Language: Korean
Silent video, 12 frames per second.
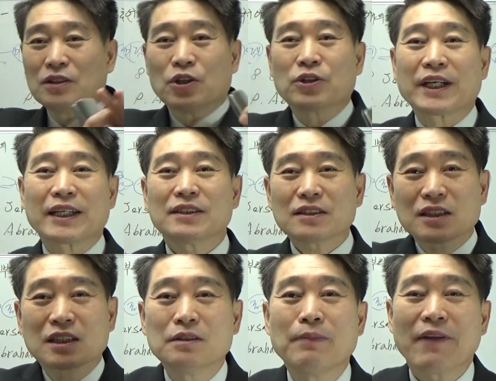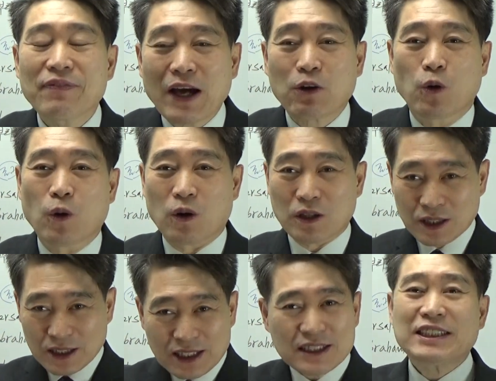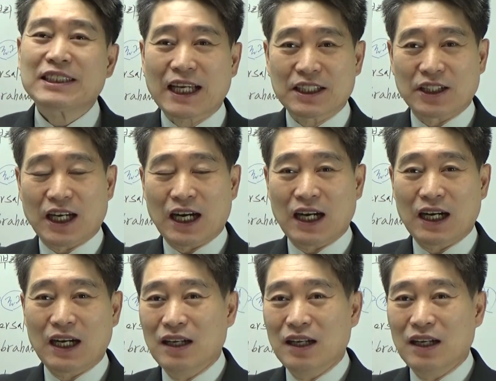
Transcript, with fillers: 여자는 그만 낳고 끝이다 이거야.